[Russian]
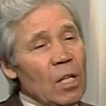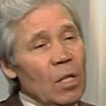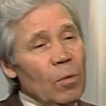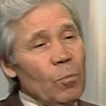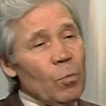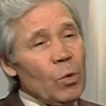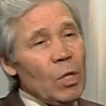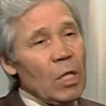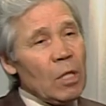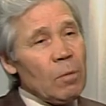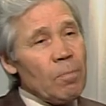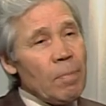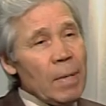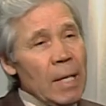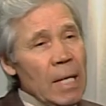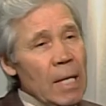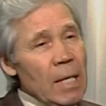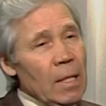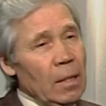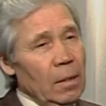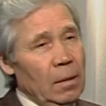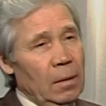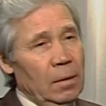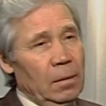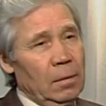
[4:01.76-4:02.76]
он будет
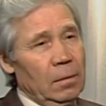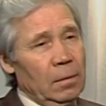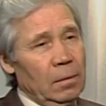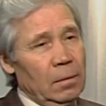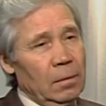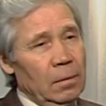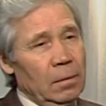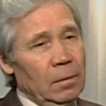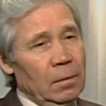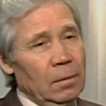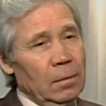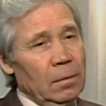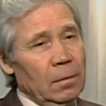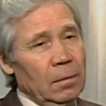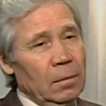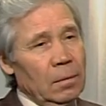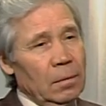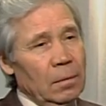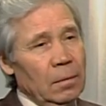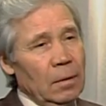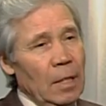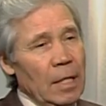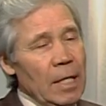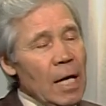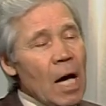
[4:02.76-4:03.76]
принят,
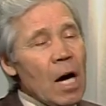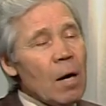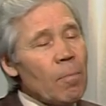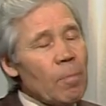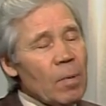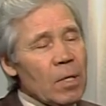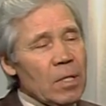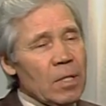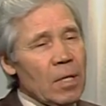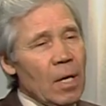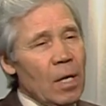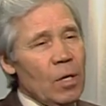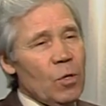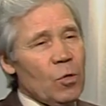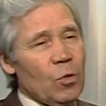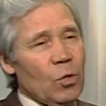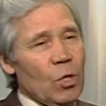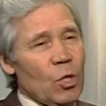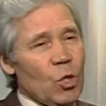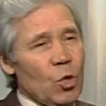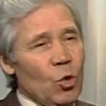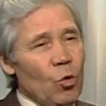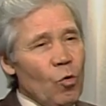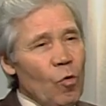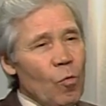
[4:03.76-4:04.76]
я опасаюсь,
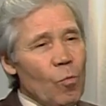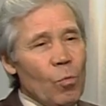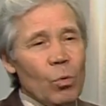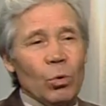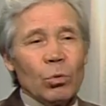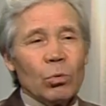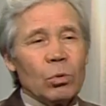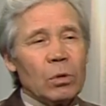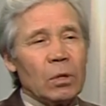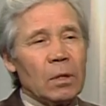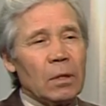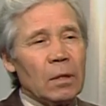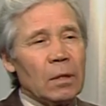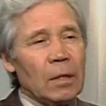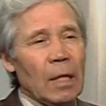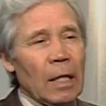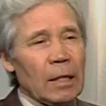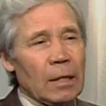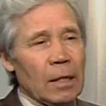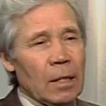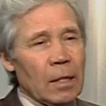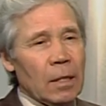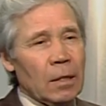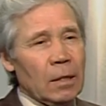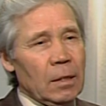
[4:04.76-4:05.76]
что снова будут
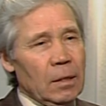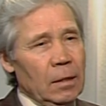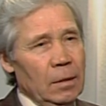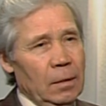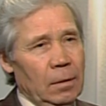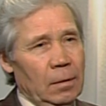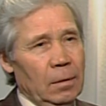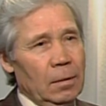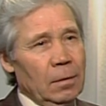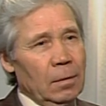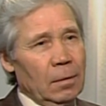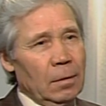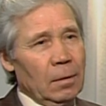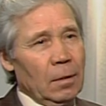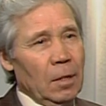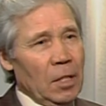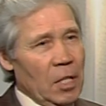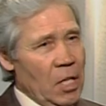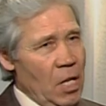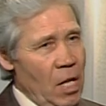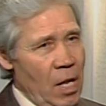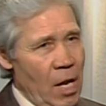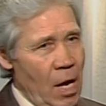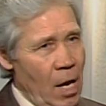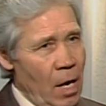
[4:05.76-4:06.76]
открыты
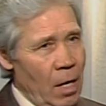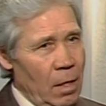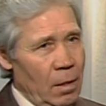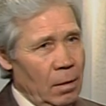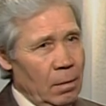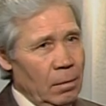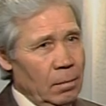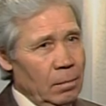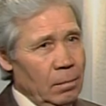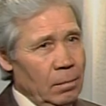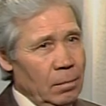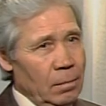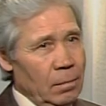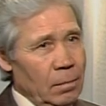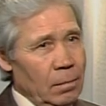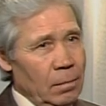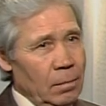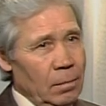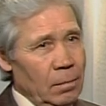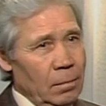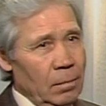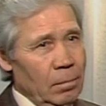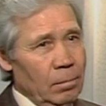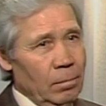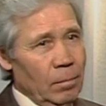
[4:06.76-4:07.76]
лагеря,
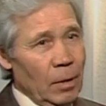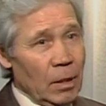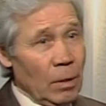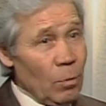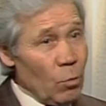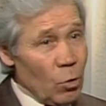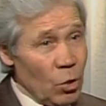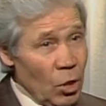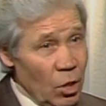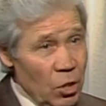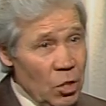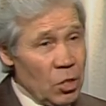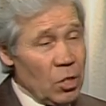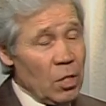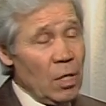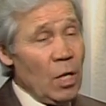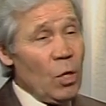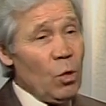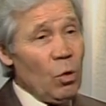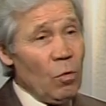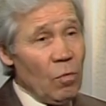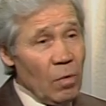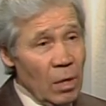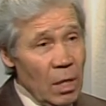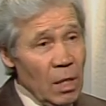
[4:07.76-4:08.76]
Потому что, к
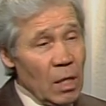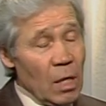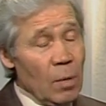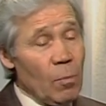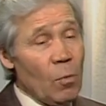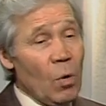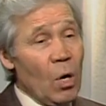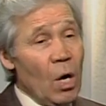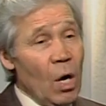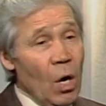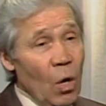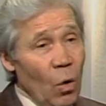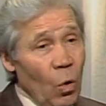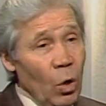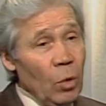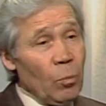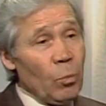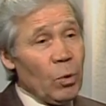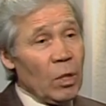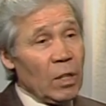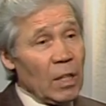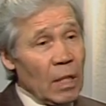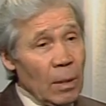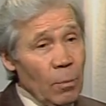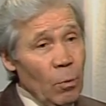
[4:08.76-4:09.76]
сожалению, великому, он
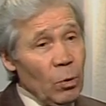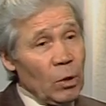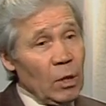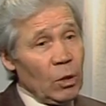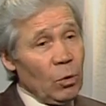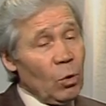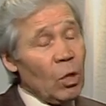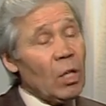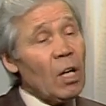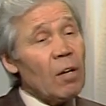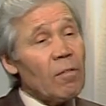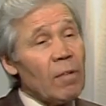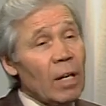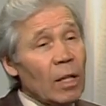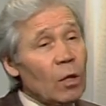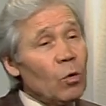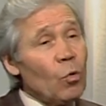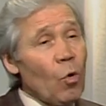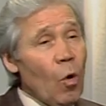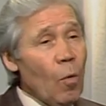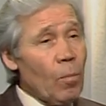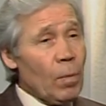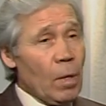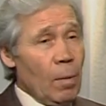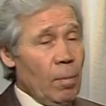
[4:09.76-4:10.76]
будет работать только в
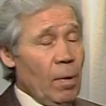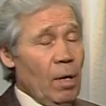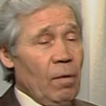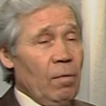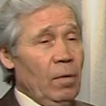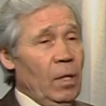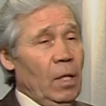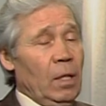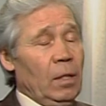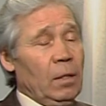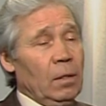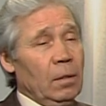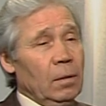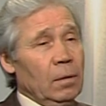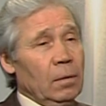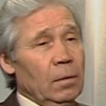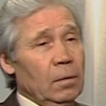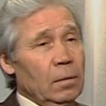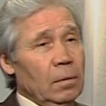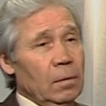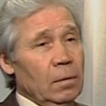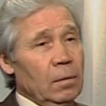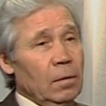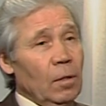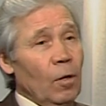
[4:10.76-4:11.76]
одном направлении.
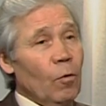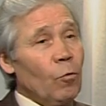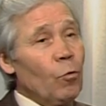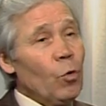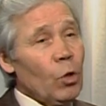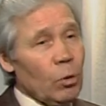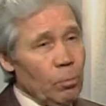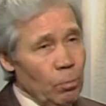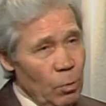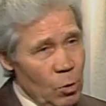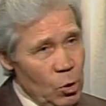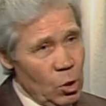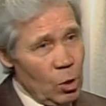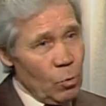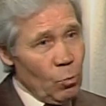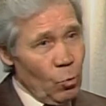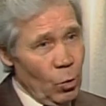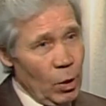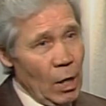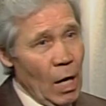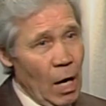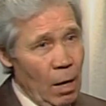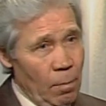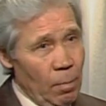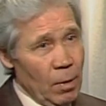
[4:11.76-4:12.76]
Вот почему
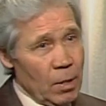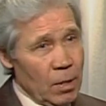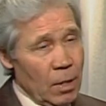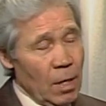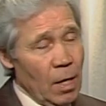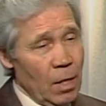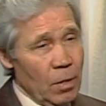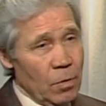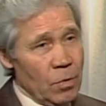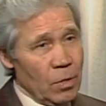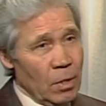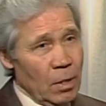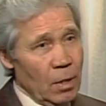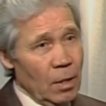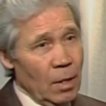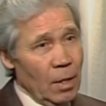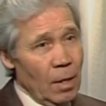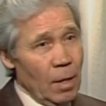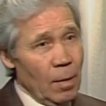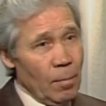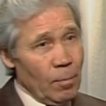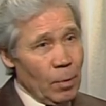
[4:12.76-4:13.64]
я опасаюсь ну, а